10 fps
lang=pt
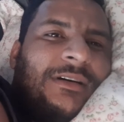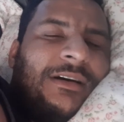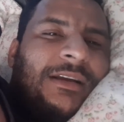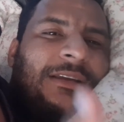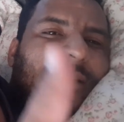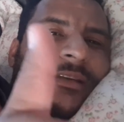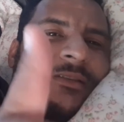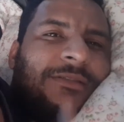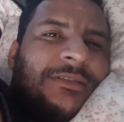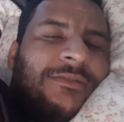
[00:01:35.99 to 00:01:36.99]
Aí
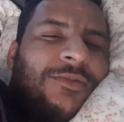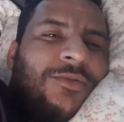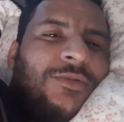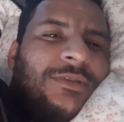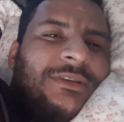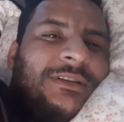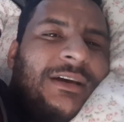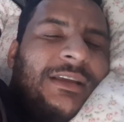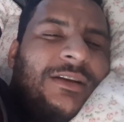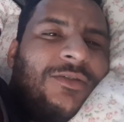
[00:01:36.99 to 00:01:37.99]
vocês vão curtindo
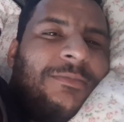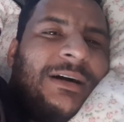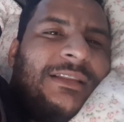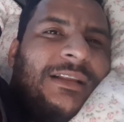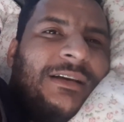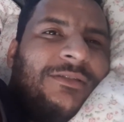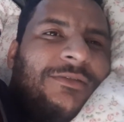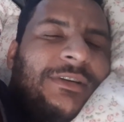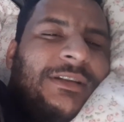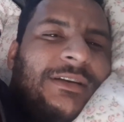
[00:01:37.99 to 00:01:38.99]
aí, compartilhando o
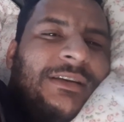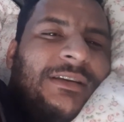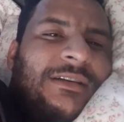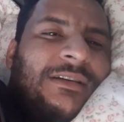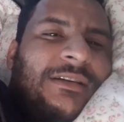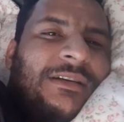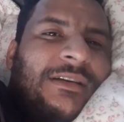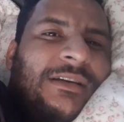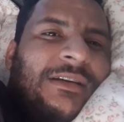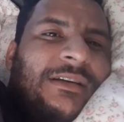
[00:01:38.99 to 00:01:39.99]
vídeo aí.
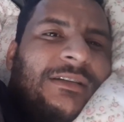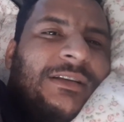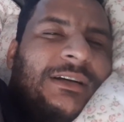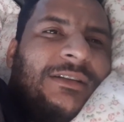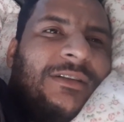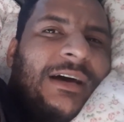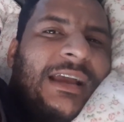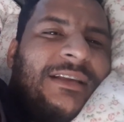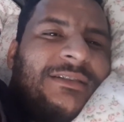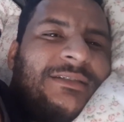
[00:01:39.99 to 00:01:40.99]
Deixando
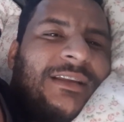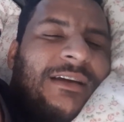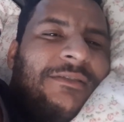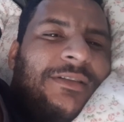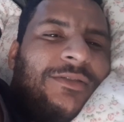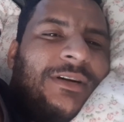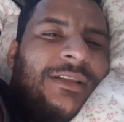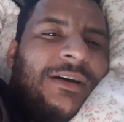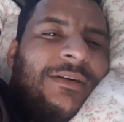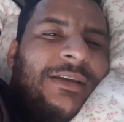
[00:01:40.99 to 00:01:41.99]
like, se inscreve no
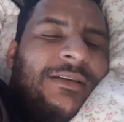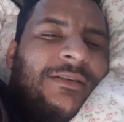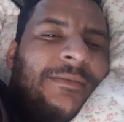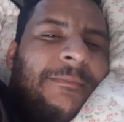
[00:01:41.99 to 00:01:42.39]
canal aí, ó.